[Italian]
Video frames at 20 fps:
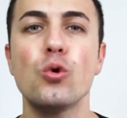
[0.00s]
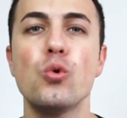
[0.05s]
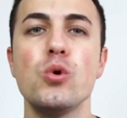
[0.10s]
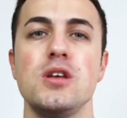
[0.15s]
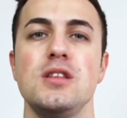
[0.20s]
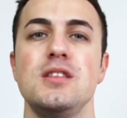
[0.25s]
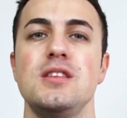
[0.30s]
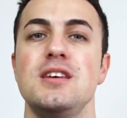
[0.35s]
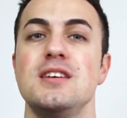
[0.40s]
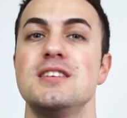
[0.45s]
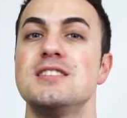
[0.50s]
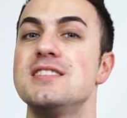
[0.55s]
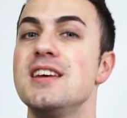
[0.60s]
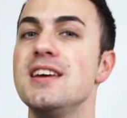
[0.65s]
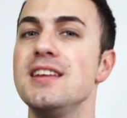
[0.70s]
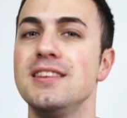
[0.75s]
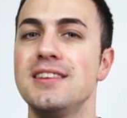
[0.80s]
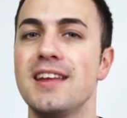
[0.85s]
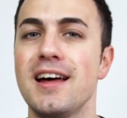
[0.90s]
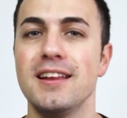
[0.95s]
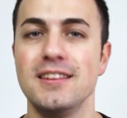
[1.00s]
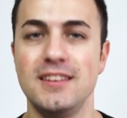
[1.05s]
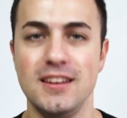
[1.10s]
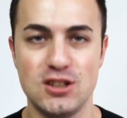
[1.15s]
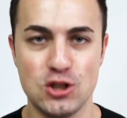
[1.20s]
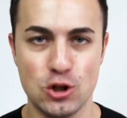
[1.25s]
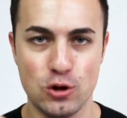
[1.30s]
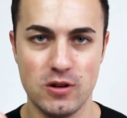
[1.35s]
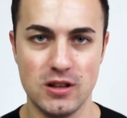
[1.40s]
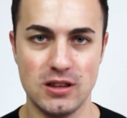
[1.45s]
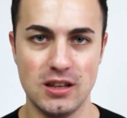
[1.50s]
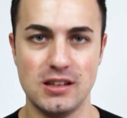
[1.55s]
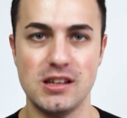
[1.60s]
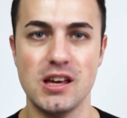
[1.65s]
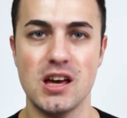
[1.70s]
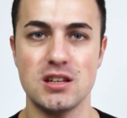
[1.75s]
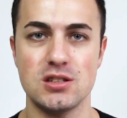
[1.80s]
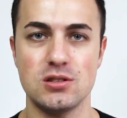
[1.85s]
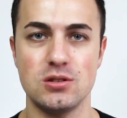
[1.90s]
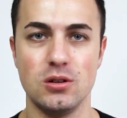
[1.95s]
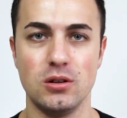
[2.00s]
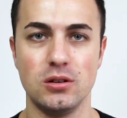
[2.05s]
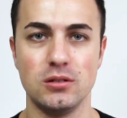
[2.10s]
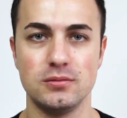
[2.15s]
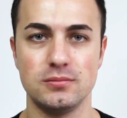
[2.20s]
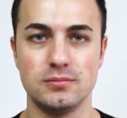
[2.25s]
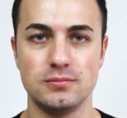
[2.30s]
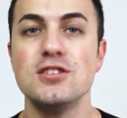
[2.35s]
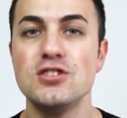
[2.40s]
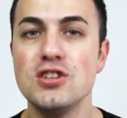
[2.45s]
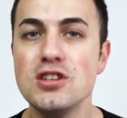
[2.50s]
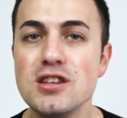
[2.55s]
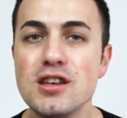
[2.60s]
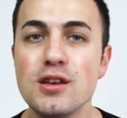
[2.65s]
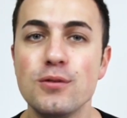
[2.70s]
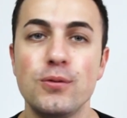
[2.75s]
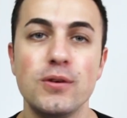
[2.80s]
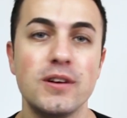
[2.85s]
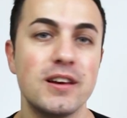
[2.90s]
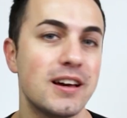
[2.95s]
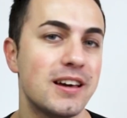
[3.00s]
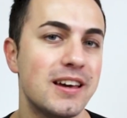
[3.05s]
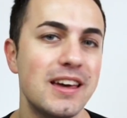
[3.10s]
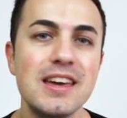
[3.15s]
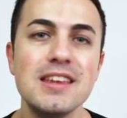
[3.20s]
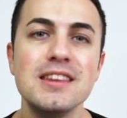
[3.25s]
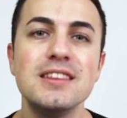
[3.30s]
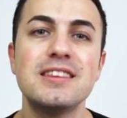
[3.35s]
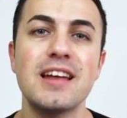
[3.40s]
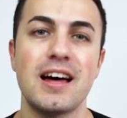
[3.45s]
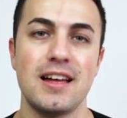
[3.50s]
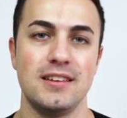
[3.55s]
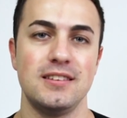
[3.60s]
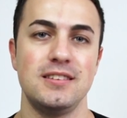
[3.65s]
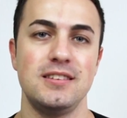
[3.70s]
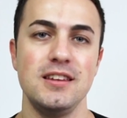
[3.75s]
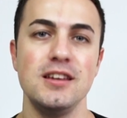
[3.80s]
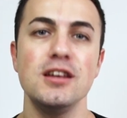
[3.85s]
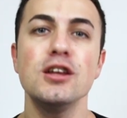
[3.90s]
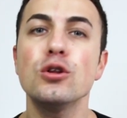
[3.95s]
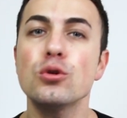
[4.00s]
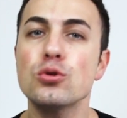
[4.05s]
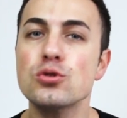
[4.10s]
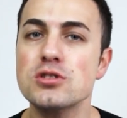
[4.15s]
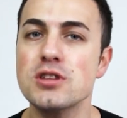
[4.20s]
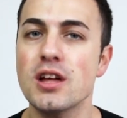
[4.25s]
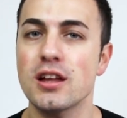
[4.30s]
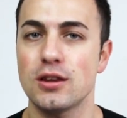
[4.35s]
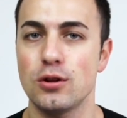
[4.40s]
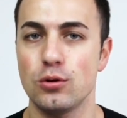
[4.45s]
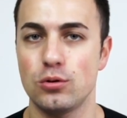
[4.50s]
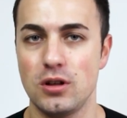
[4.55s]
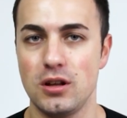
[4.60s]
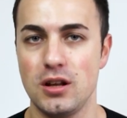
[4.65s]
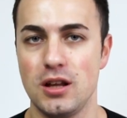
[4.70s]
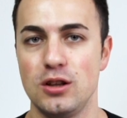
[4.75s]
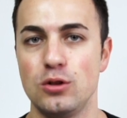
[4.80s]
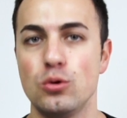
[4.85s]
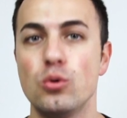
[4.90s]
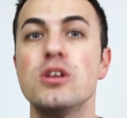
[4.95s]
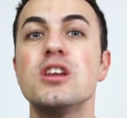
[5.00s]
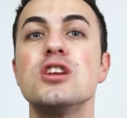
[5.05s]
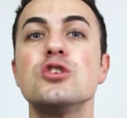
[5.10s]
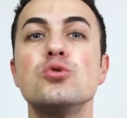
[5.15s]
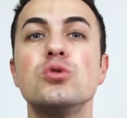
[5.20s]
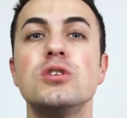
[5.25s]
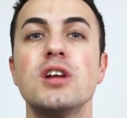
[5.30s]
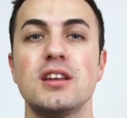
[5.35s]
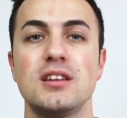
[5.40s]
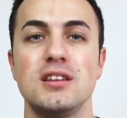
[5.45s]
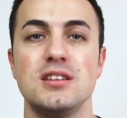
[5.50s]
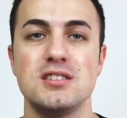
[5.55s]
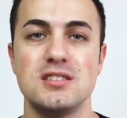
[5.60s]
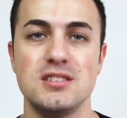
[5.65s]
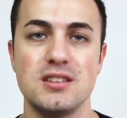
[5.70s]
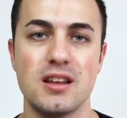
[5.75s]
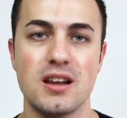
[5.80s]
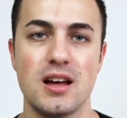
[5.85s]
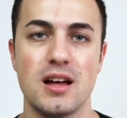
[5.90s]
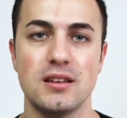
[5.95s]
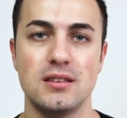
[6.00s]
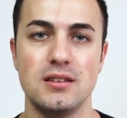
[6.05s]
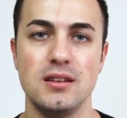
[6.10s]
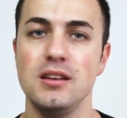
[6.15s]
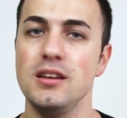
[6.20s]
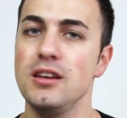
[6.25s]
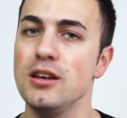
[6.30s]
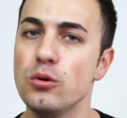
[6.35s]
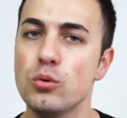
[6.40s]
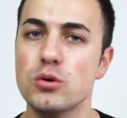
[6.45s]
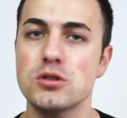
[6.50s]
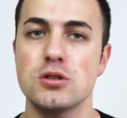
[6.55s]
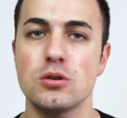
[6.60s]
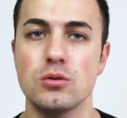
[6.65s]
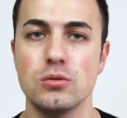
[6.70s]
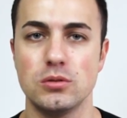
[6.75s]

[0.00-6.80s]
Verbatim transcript: Quindi, se in tanti ce l'avete chiesto, significa che in tanti non state ottenendo i risultati desiderati in questo